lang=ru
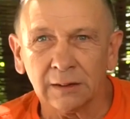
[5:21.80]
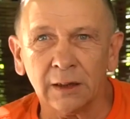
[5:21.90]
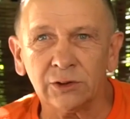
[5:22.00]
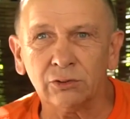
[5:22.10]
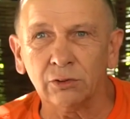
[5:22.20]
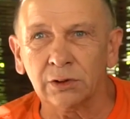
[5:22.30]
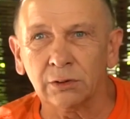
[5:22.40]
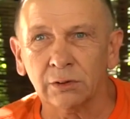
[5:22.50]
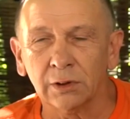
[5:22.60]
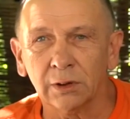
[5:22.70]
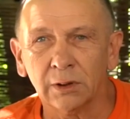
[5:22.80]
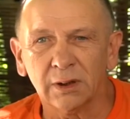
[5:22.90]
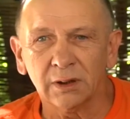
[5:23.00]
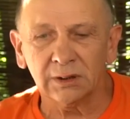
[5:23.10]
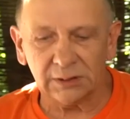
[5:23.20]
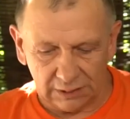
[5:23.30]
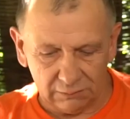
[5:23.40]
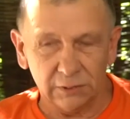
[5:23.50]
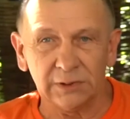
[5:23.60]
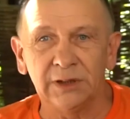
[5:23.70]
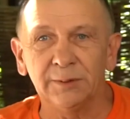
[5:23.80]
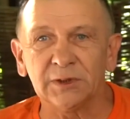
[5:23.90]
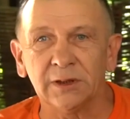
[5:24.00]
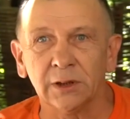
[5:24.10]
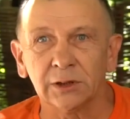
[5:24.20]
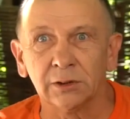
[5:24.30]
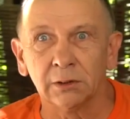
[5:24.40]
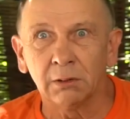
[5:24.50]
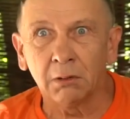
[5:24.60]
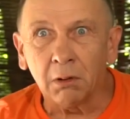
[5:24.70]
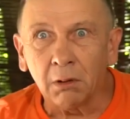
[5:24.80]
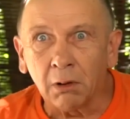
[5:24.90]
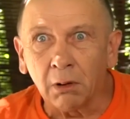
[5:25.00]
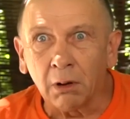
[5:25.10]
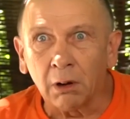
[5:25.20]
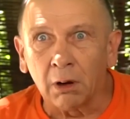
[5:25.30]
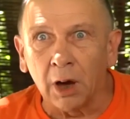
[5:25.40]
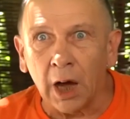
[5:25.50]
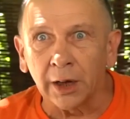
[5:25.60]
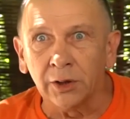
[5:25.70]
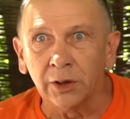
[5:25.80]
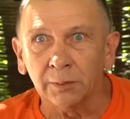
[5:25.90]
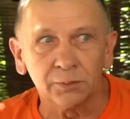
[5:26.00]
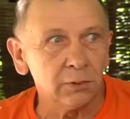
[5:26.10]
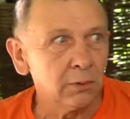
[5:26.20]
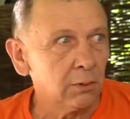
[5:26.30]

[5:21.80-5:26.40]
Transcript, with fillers: А что такое? Говорит, а вот гипс наложил. Как гипс?